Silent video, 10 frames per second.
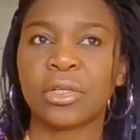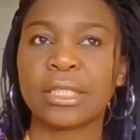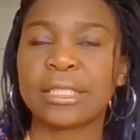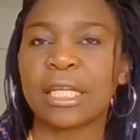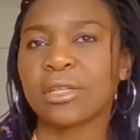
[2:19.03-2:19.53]

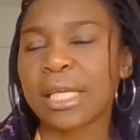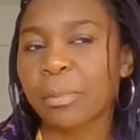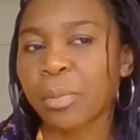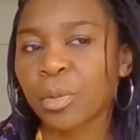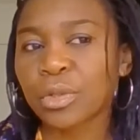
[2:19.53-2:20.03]
cette
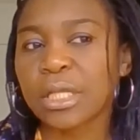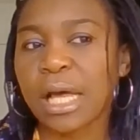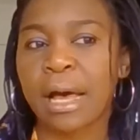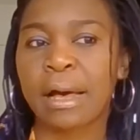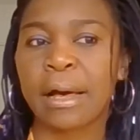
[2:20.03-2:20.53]
réponse
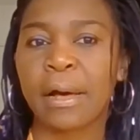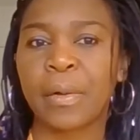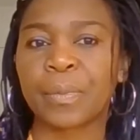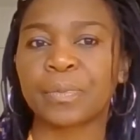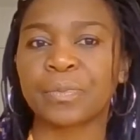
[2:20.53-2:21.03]

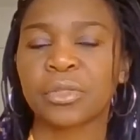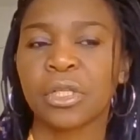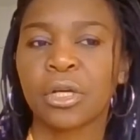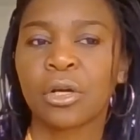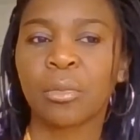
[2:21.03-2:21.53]
a
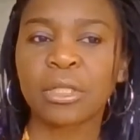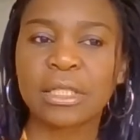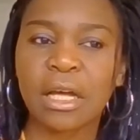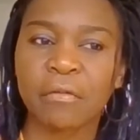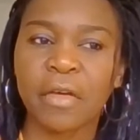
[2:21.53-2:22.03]

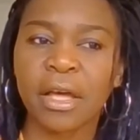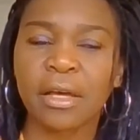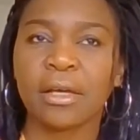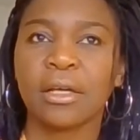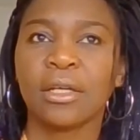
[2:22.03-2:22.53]
commencé à
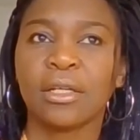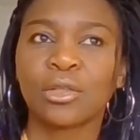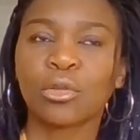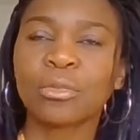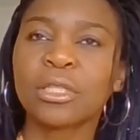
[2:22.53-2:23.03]
faire
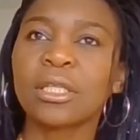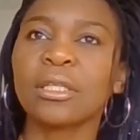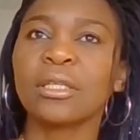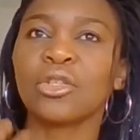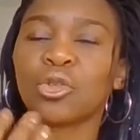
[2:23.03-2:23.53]
son
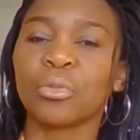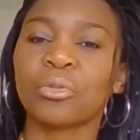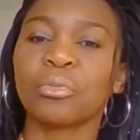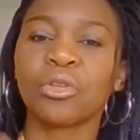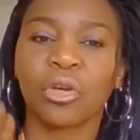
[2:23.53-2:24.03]

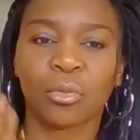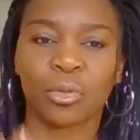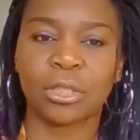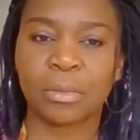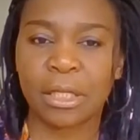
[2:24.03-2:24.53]
cheminement dans mon
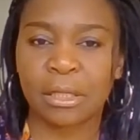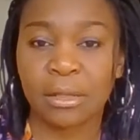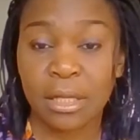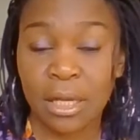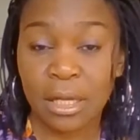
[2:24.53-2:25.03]
esprit.
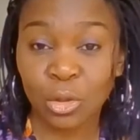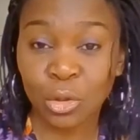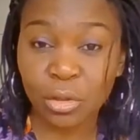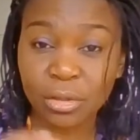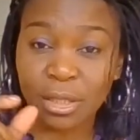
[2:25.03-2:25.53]

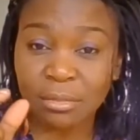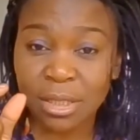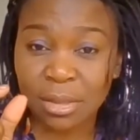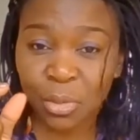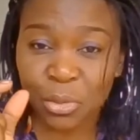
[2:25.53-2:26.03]
Juste un
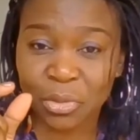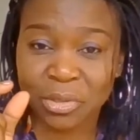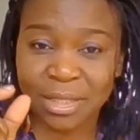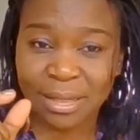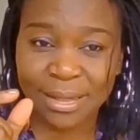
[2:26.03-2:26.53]
petit mot de
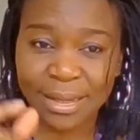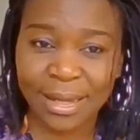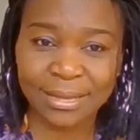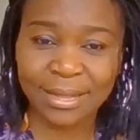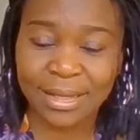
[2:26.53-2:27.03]
cinq
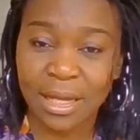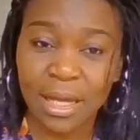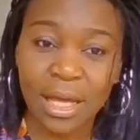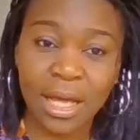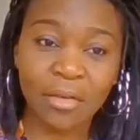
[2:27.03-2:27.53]
lettres
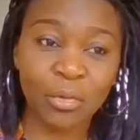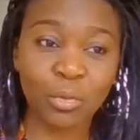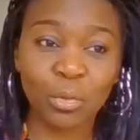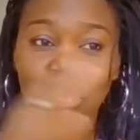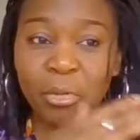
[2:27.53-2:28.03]
est
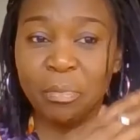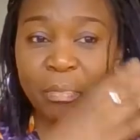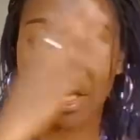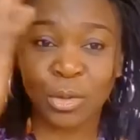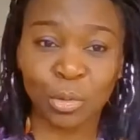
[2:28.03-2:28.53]
venu me
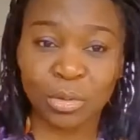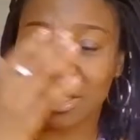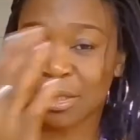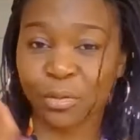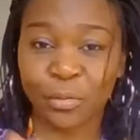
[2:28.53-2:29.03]

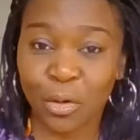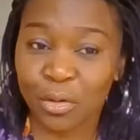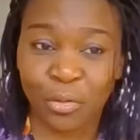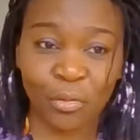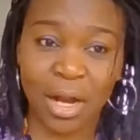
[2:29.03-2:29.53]
percuter si fort
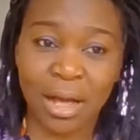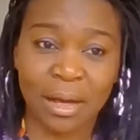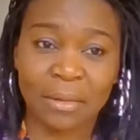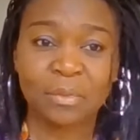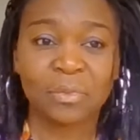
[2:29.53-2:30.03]
que voilà,